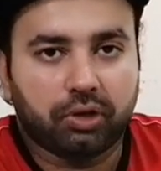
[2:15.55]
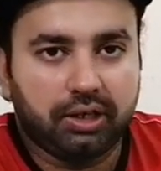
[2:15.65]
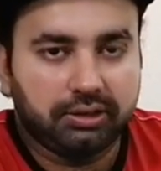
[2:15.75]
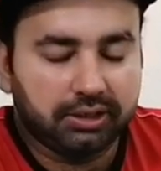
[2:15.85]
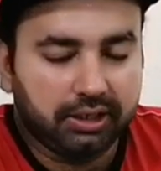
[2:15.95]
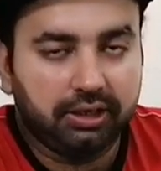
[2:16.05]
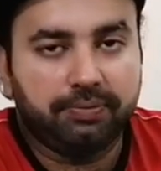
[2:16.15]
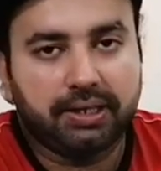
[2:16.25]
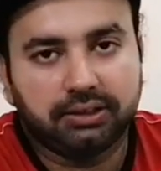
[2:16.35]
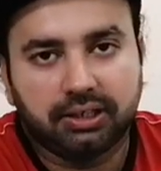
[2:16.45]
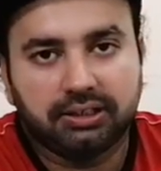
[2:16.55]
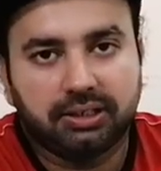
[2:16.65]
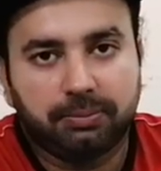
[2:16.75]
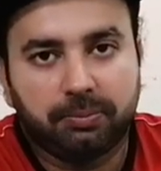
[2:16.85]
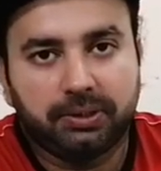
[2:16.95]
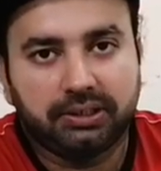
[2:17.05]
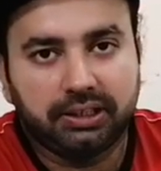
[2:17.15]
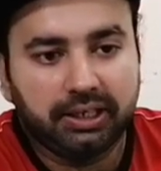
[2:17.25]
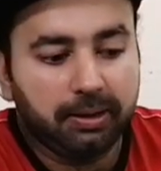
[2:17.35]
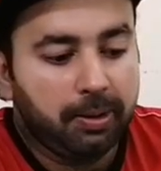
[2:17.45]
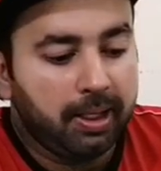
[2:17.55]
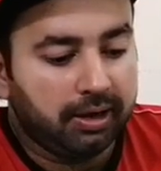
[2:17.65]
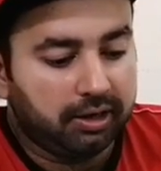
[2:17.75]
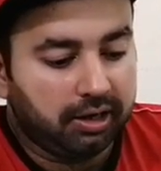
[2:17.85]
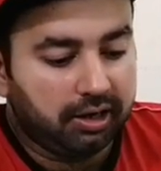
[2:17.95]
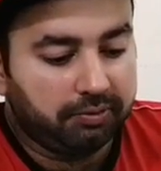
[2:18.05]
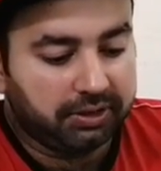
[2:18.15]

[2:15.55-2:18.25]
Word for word: स्किन इन्फेक्शन का सबब बनते हैं